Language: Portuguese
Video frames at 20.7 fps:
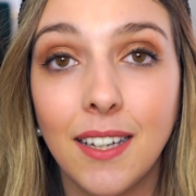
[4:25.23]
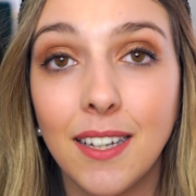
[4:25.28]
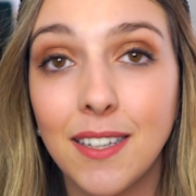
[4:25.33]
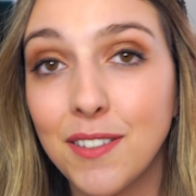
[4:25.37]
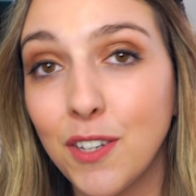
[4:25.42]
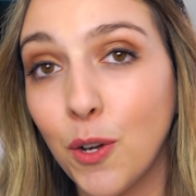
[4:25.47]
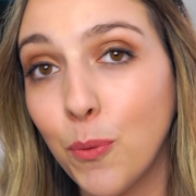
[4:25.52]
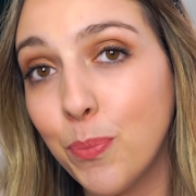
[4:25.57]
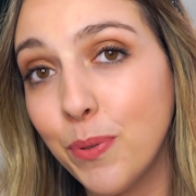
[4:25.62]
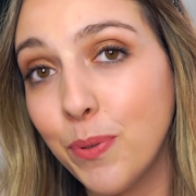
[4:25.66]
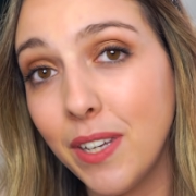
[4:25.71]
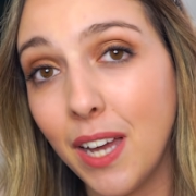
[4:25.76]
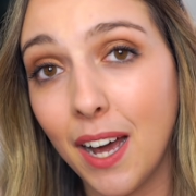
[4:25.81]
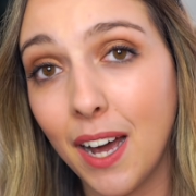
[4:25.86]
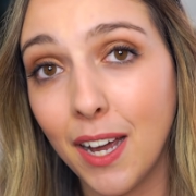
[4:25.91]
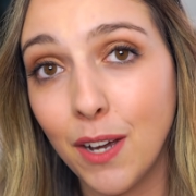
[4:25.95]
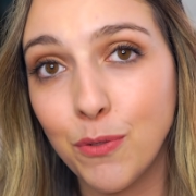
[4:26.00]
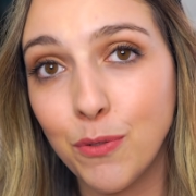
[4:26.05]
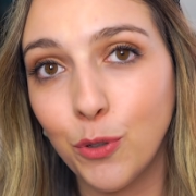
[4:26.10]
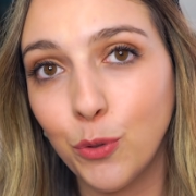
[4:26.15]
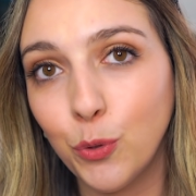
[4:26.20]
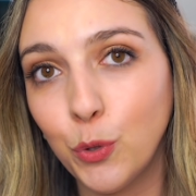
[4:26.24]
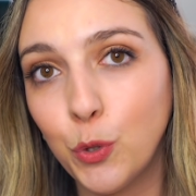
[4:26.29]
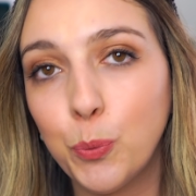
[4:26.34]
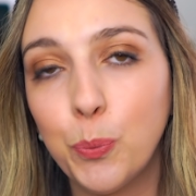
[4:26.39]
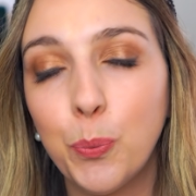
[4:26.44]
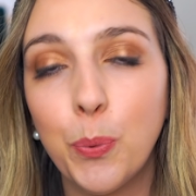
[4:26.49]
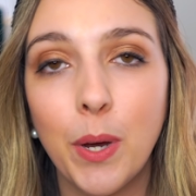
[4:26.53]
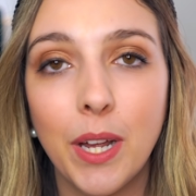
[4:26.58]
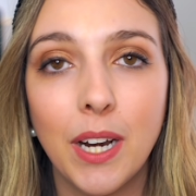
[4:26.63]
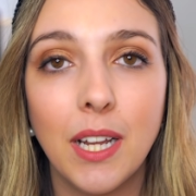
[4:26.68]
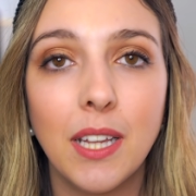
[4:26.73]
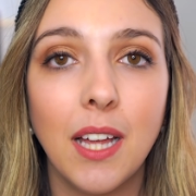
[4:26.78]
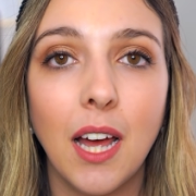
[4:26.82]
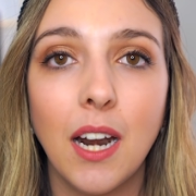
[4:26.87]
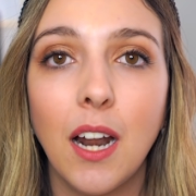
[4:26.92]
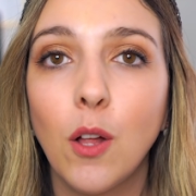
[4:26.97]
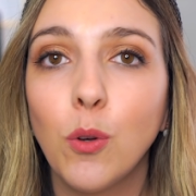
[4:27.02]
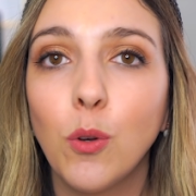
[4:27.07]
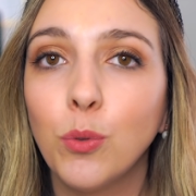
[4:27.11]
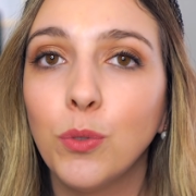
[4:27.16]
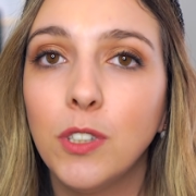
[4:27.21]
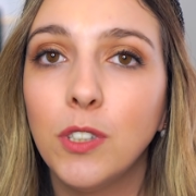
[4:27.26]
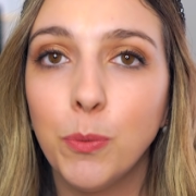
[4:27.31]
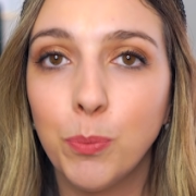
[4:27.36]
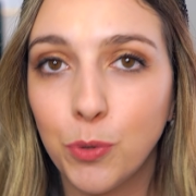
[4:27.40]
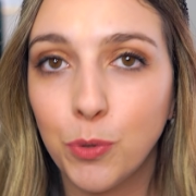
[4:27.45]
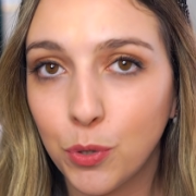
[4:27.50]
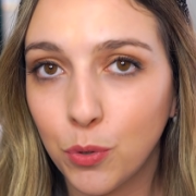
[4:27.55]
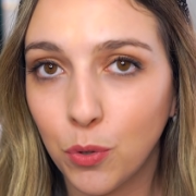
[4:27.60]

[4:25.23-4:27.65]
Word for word: E então pedi à Revolut para dar algum tipo de